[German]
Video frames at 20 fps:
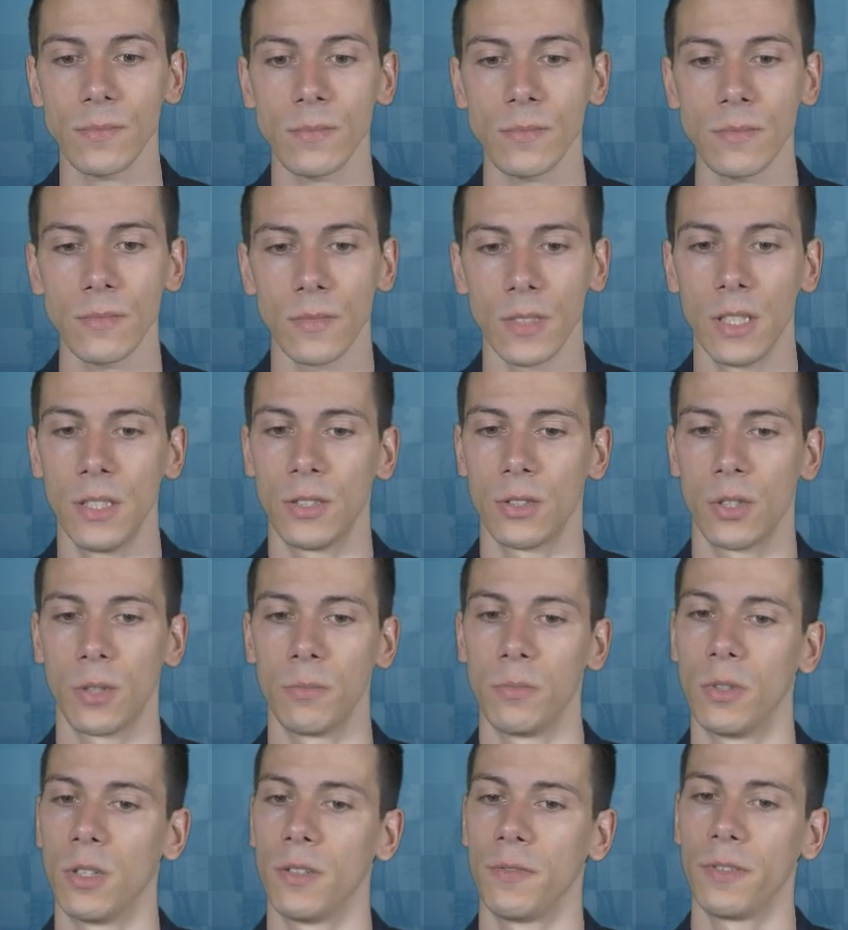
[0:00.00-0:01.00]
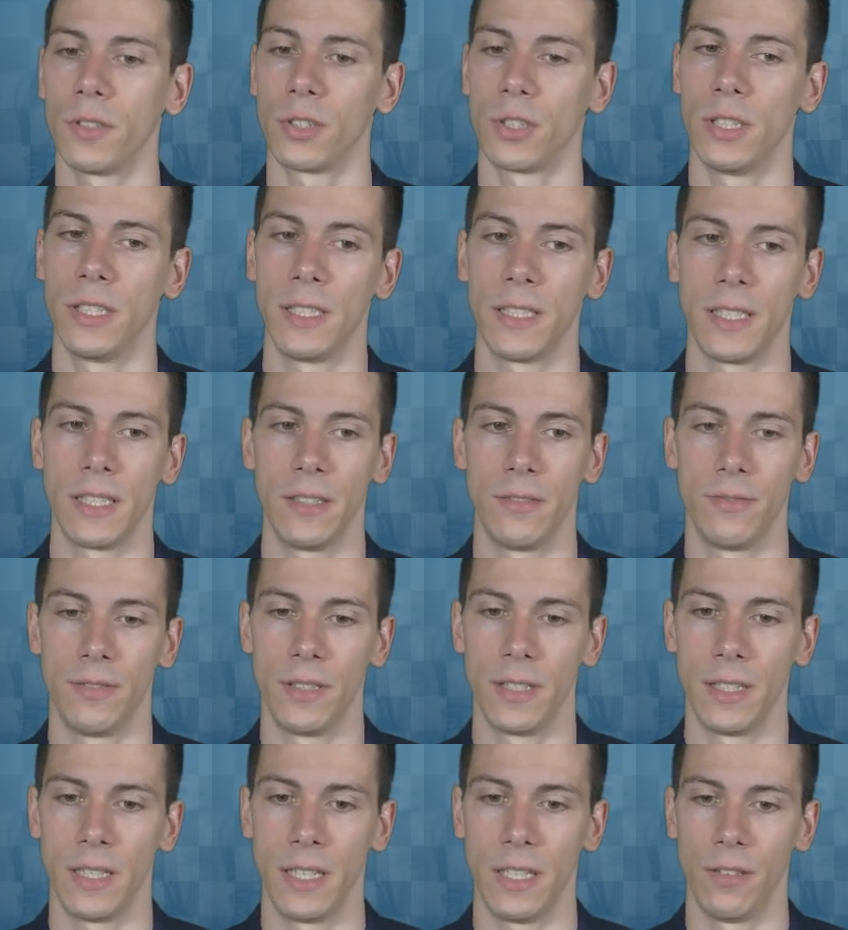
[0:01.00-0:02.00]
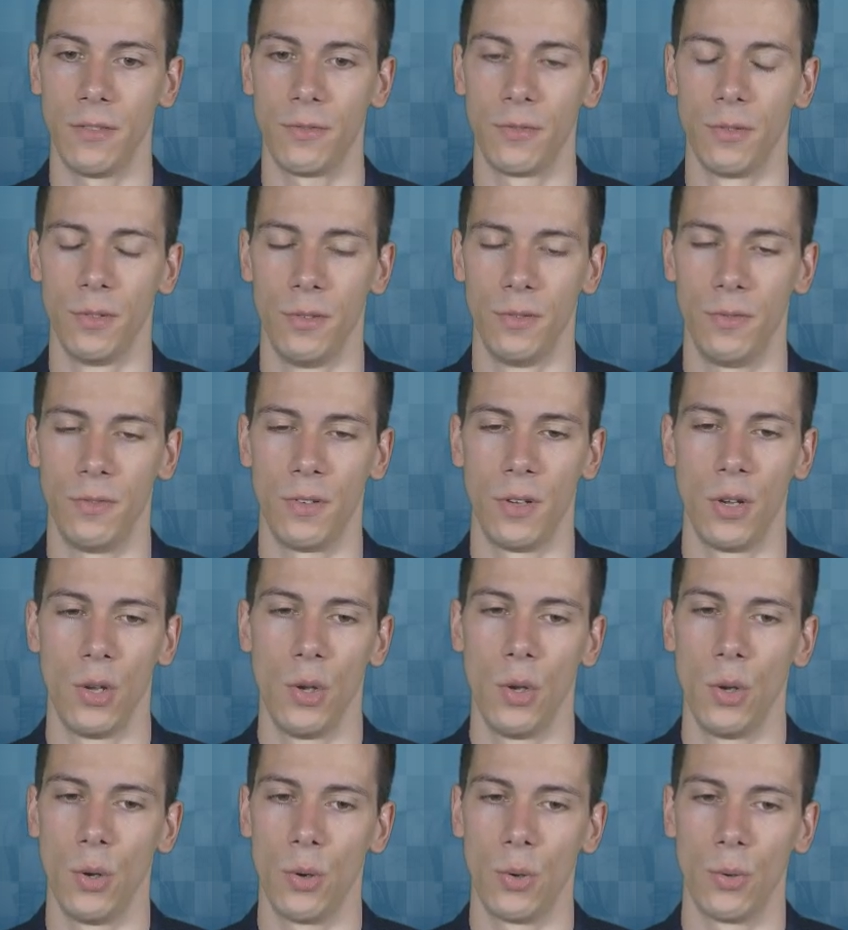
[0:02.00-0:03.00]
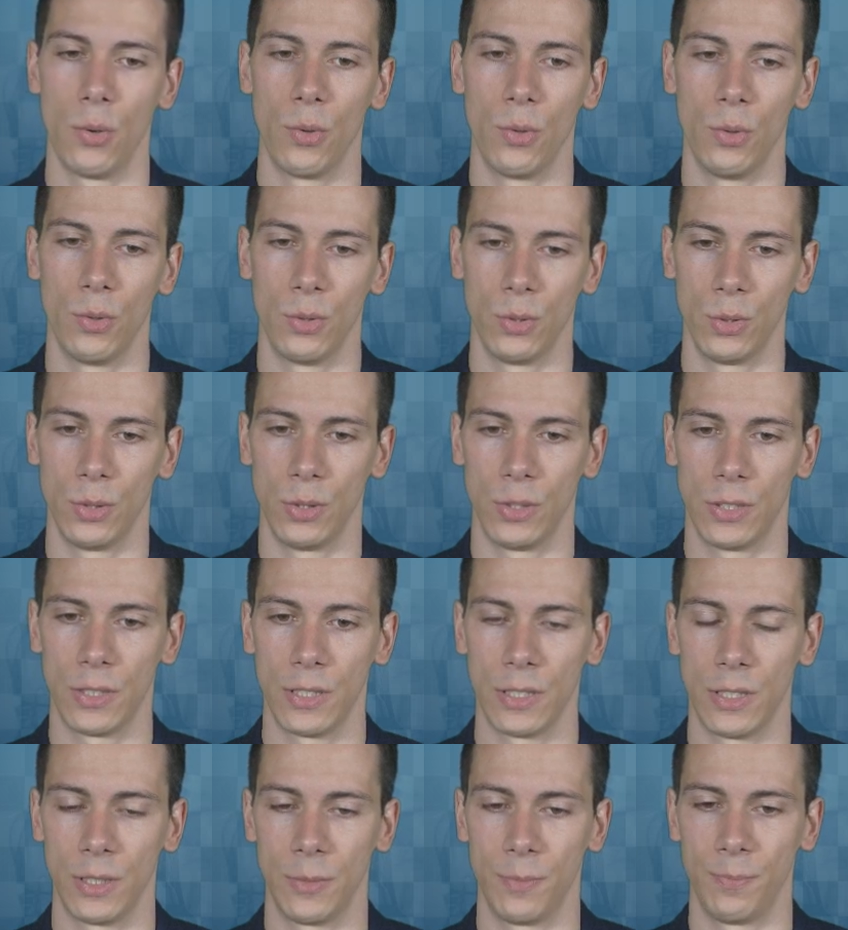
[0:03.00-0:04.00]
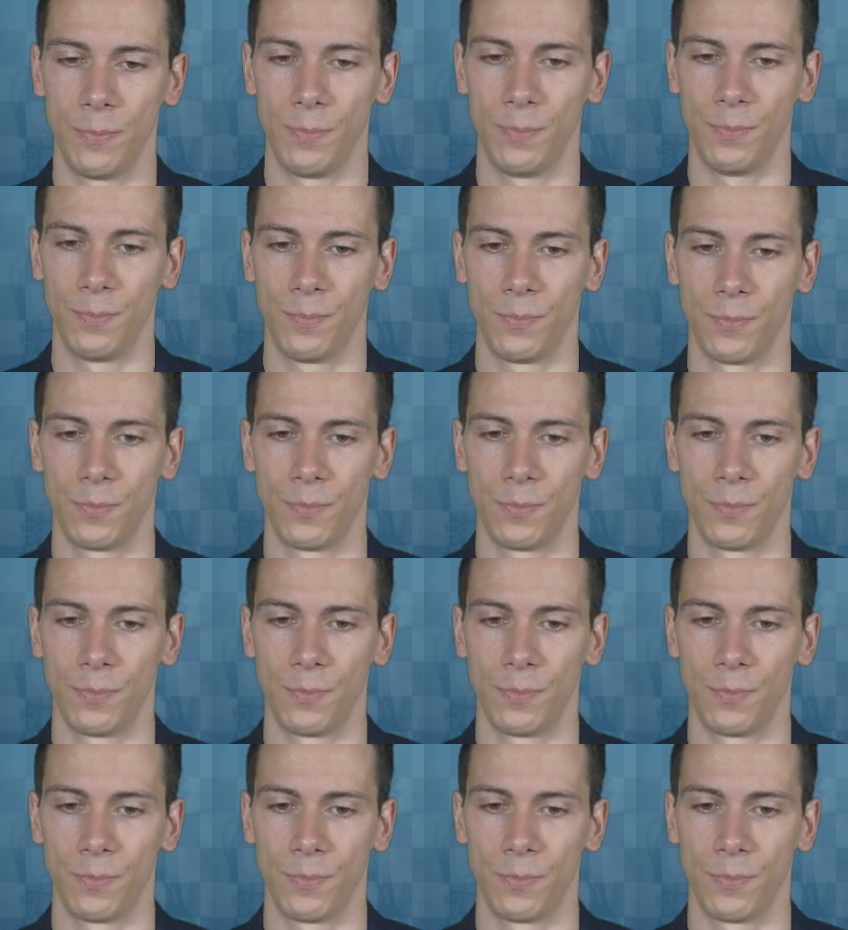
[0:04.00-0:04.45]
Es kommt Läufer, schlägt G4, E5 und ähm,